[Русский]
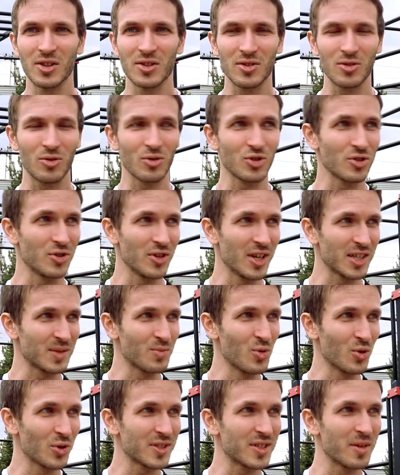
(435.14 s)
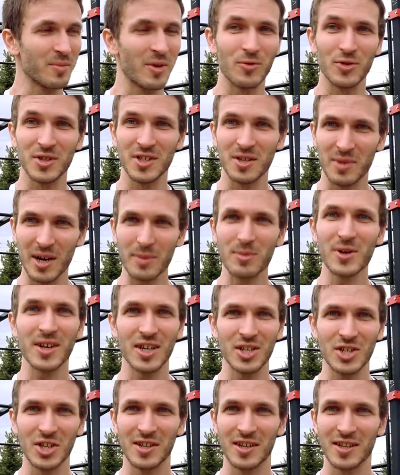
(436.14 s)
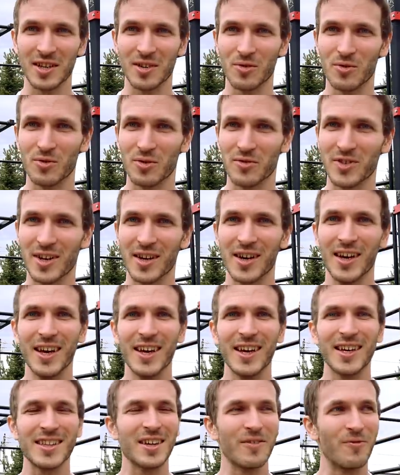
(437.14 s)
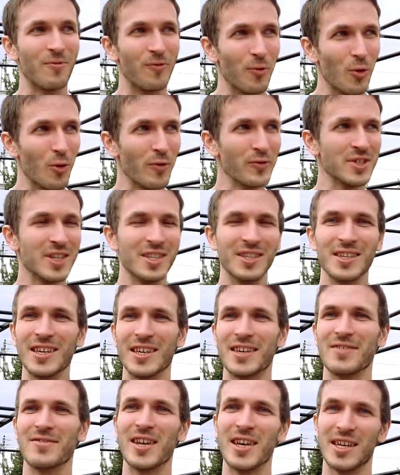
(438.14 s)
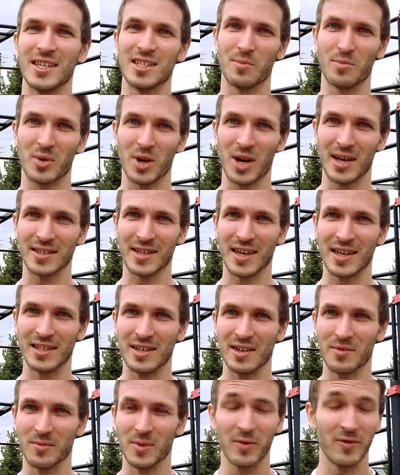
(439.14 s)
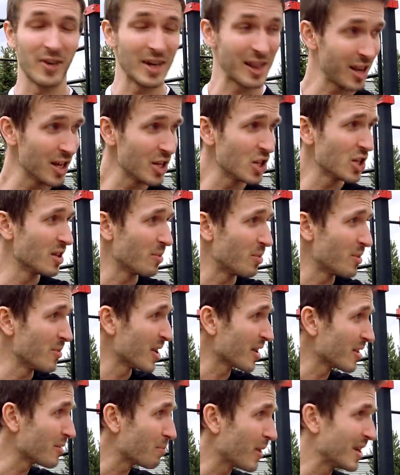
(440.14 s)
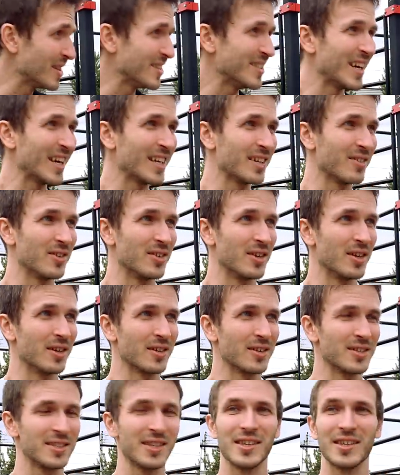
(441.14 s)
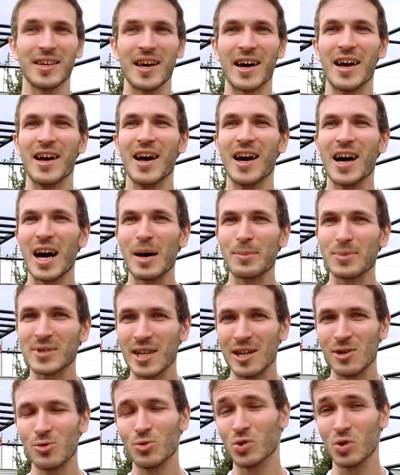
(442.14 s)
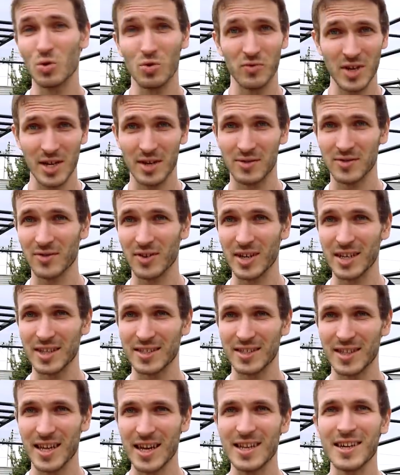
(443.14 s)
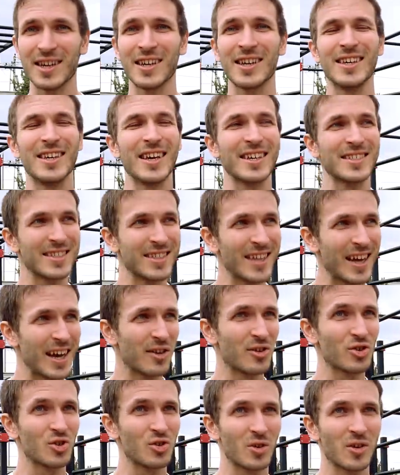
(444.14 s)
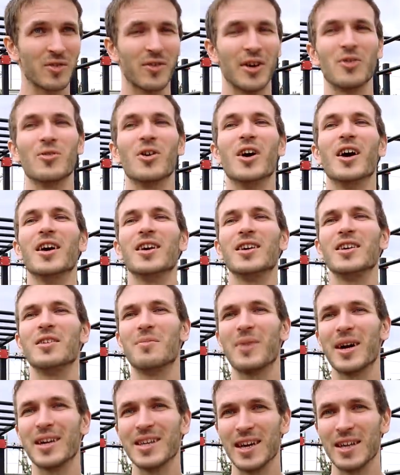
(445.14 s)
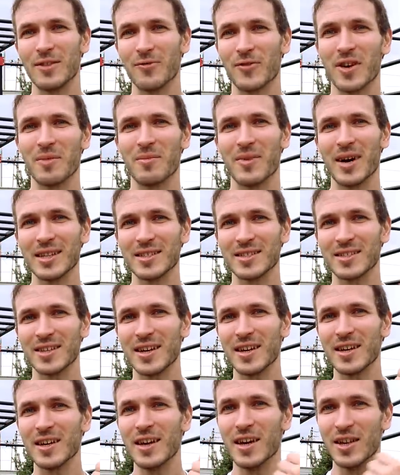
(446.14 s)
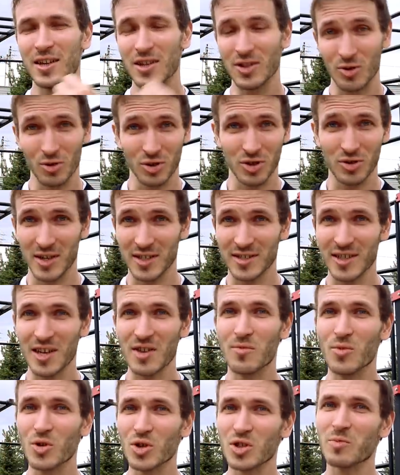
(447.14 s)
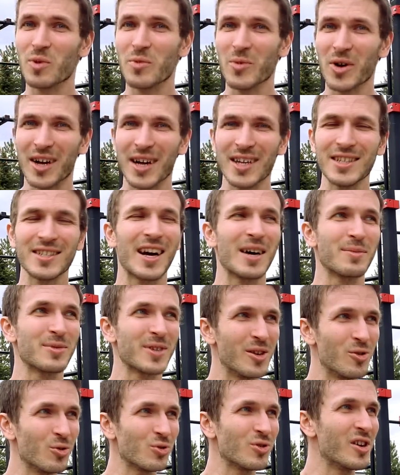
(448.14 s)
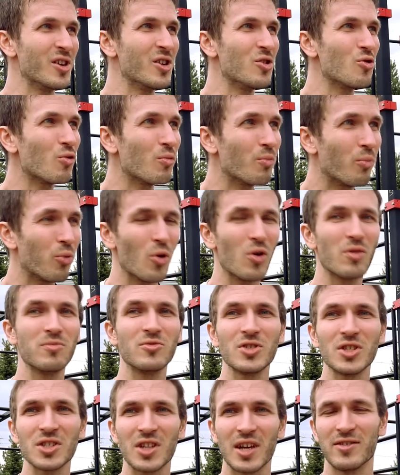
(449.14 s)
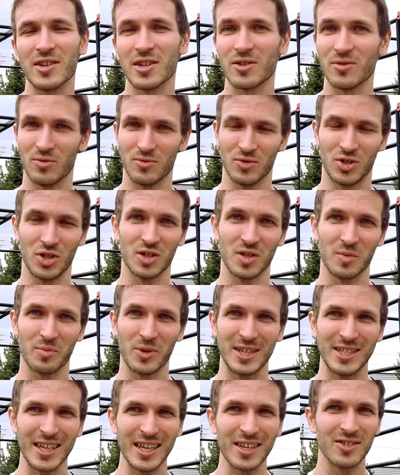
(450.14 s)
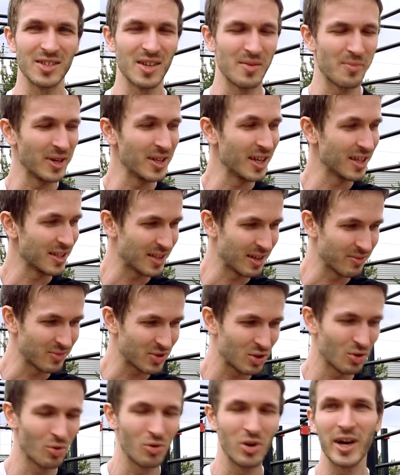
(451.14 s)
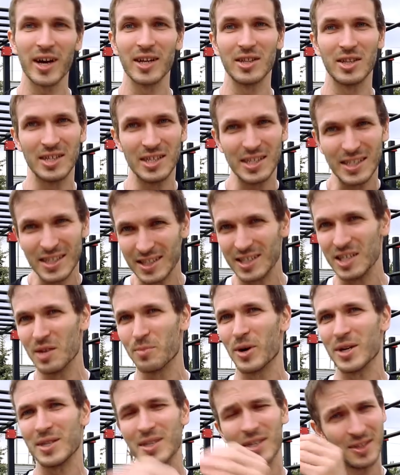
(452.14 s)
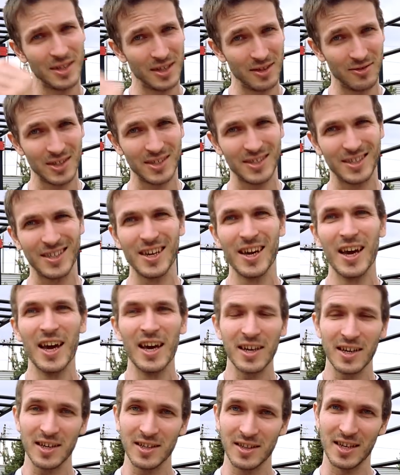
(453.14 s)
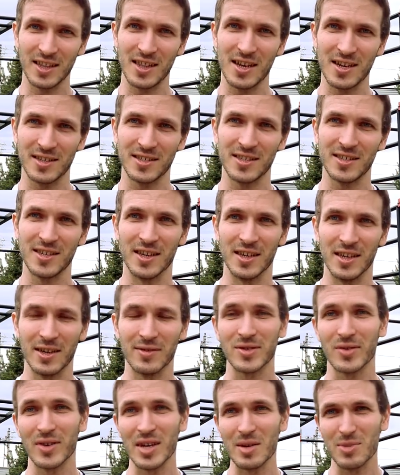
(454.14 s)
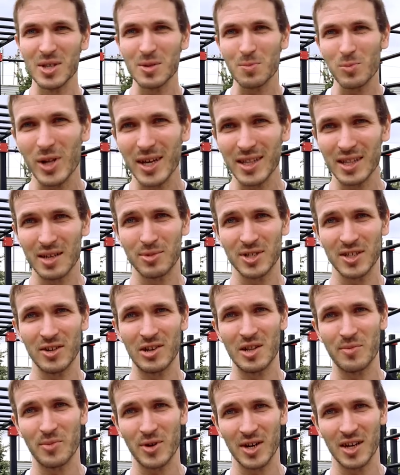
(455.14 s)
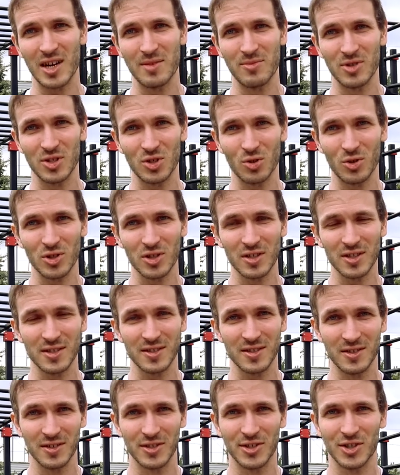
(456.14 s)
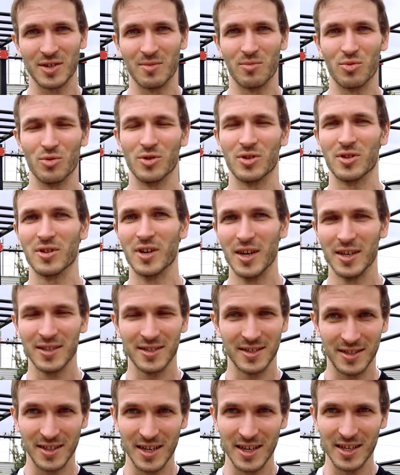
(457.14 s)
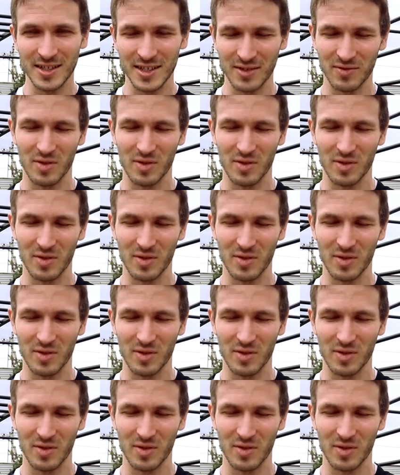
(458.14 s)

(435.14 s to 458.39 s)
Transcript: то, что я смог самого себя прокачать до такого уровня, это вовсе не является показателем. В отличие, например, от подтягиваний, где я абсолютно уверен в своих знаниях, и я знаю, что говорю, и моя информация, и то, что я знаю, может помогать абсолютно любому человеку научиться подтягиваться и подняться там с нуля до 10, подтягивать до 20 и до 30. И в своей бесплатной образовательной программе «Сотка», ссылочка будет здесь и в